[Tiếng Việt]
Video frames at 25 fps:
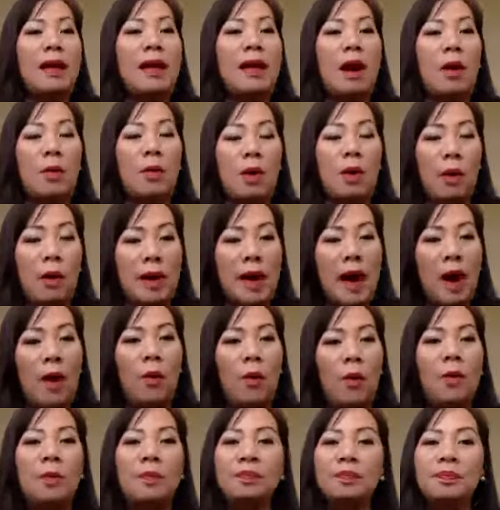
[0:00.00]
dầu gội đầu
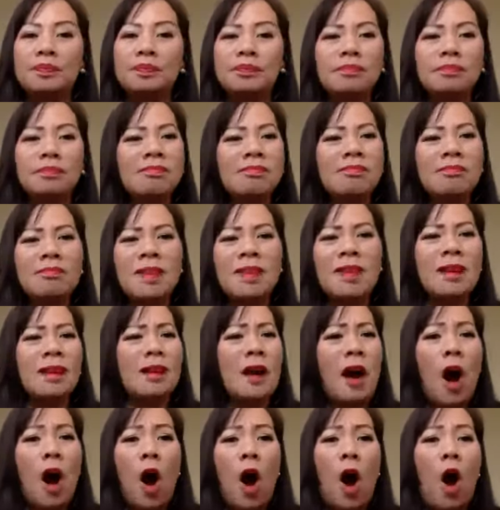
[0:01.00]

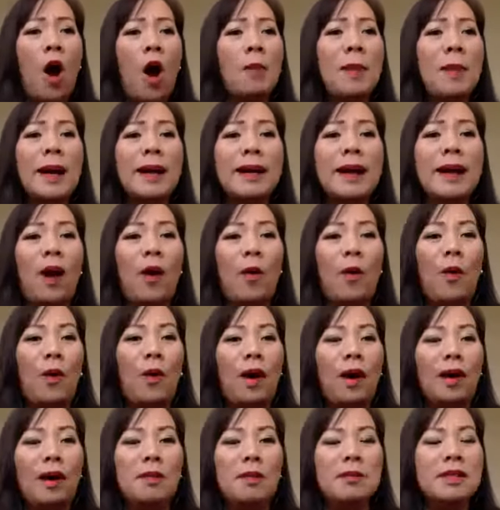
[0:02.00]
họ bắt đầu
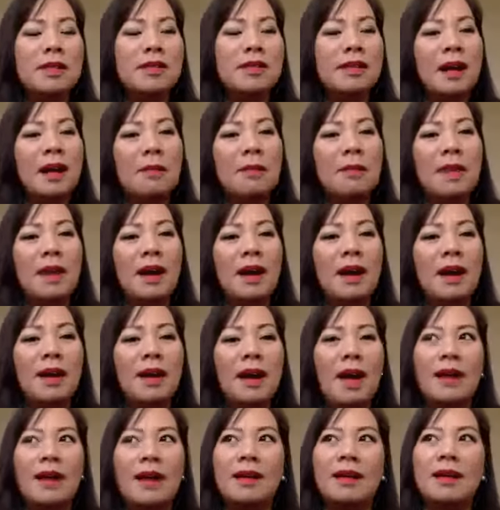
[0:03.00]
à, lúc trước em nhớ
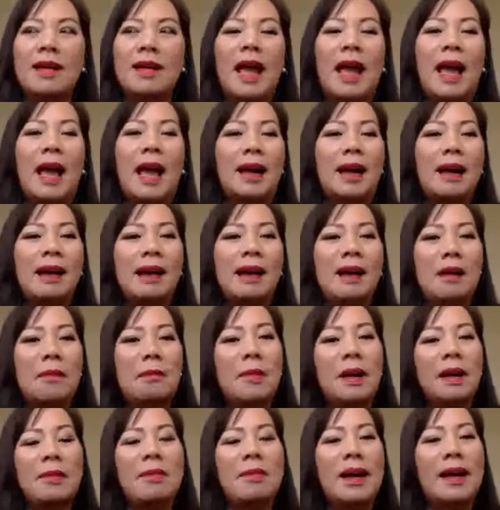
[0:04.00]
là thời gian đó
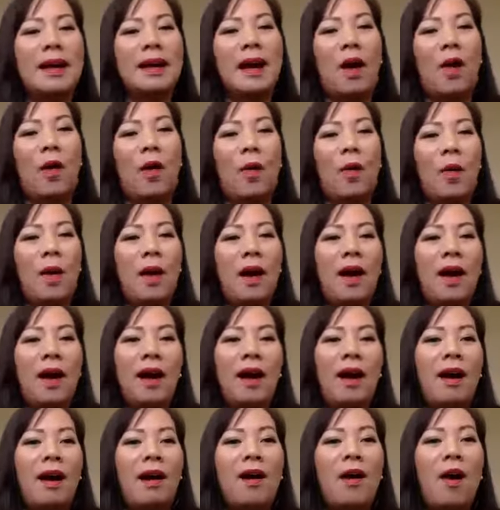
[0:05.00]
mình bắt đầu
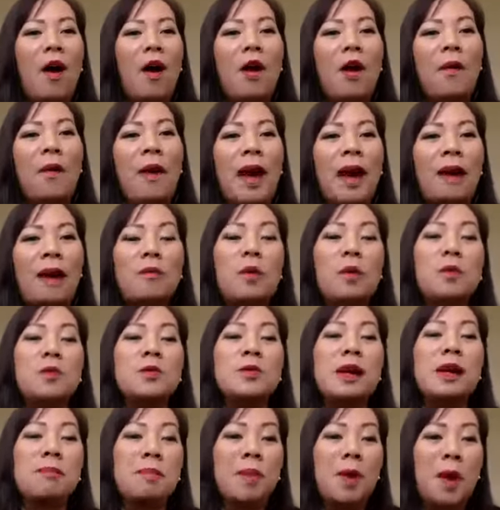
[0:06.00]
à, có khoảng
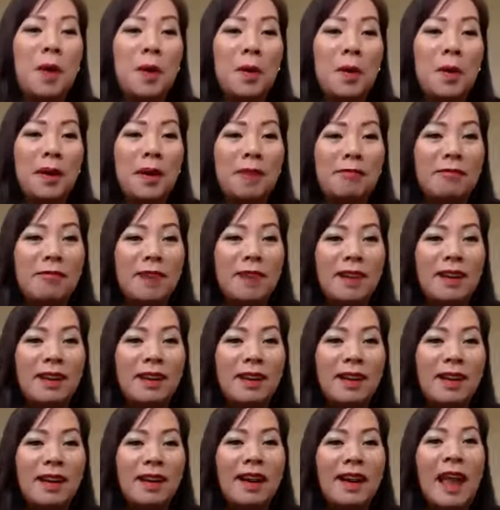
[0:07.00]
100 đô thôi anh Vinh
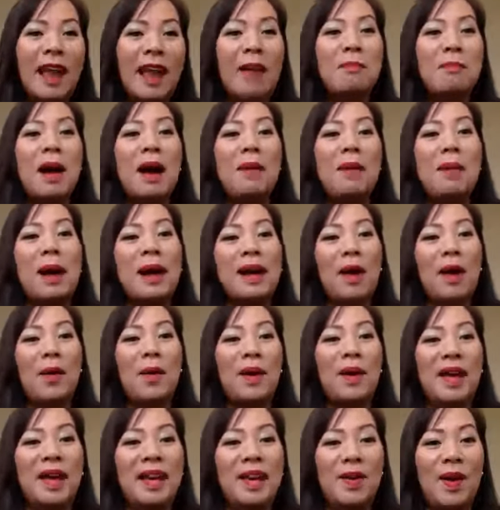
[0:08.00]
để mà bắt đầu
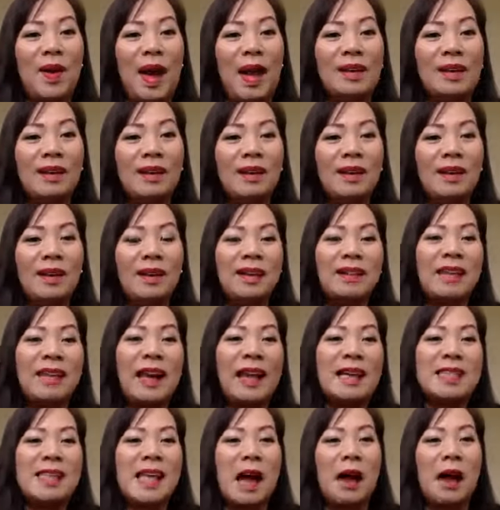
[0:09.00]
kinh doanh
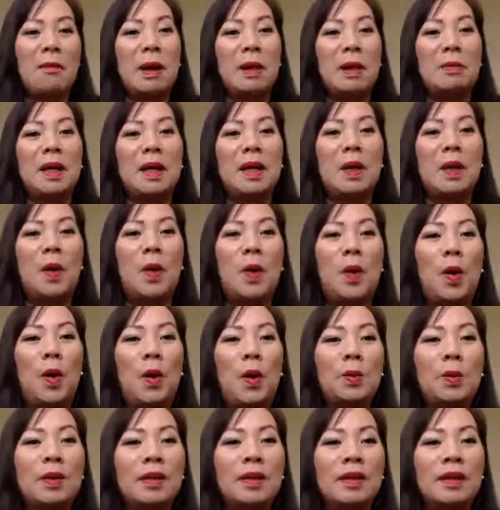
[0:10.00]
tại sao mà mình thu
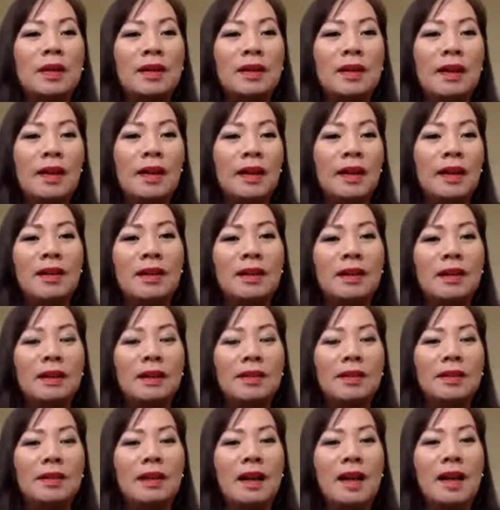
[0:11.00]
hút được những
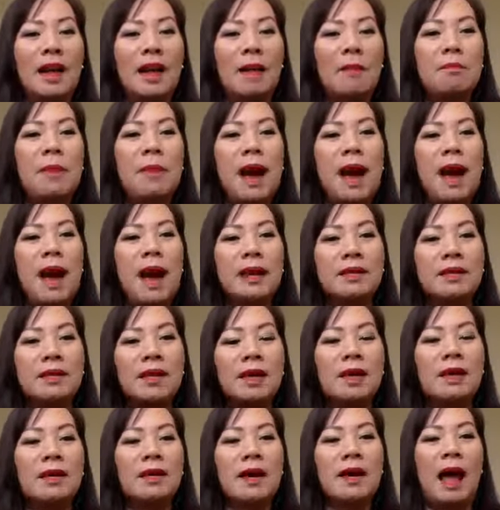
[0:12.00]
người mà
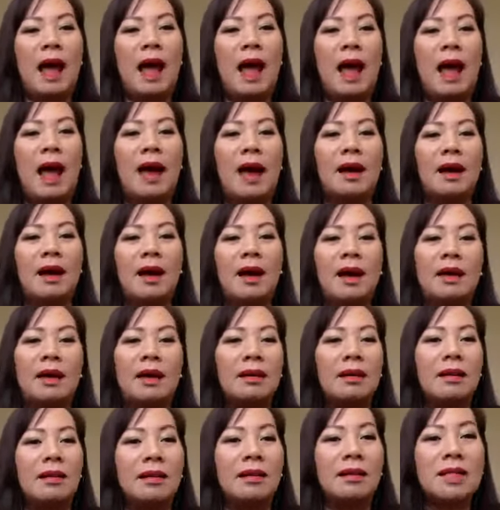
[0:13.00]
rất là à,
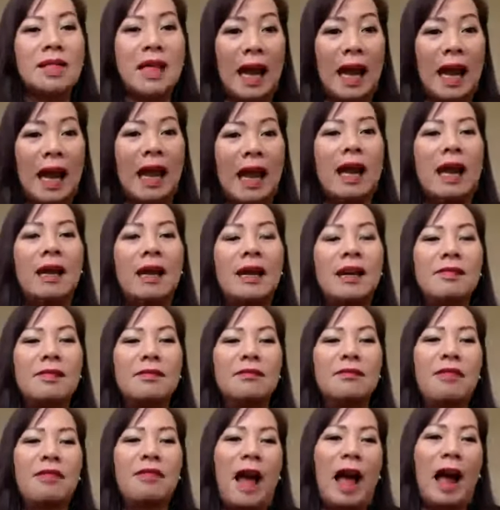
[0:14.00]
trẻ
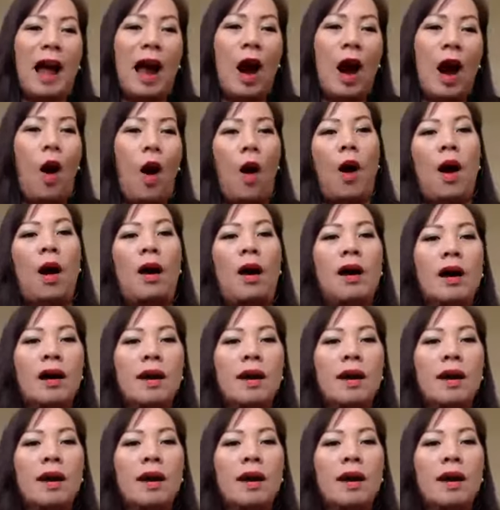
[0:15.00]
và họ